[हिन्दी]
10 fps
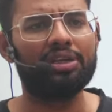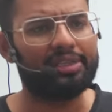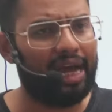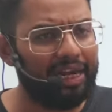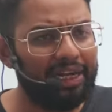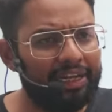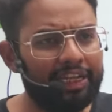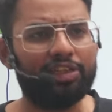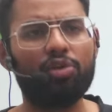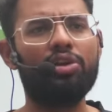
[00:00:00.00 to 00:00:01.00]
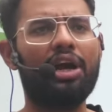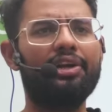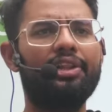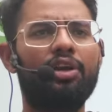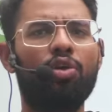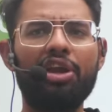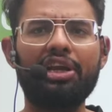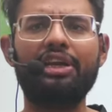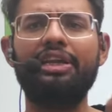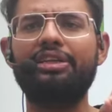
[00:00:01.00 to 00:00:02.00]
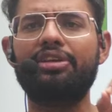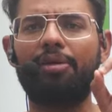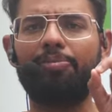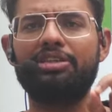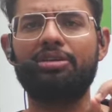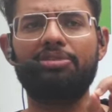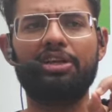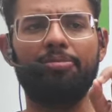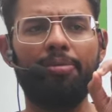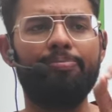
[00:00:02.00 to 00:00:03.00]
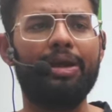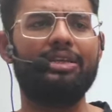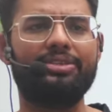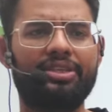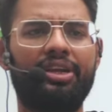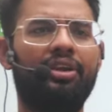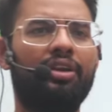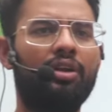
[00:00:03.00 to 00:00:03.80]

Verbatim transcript: सारे टीचर उठा के देख लो एक एक टीचर अपने सब्जेक्ट में बेस्ट है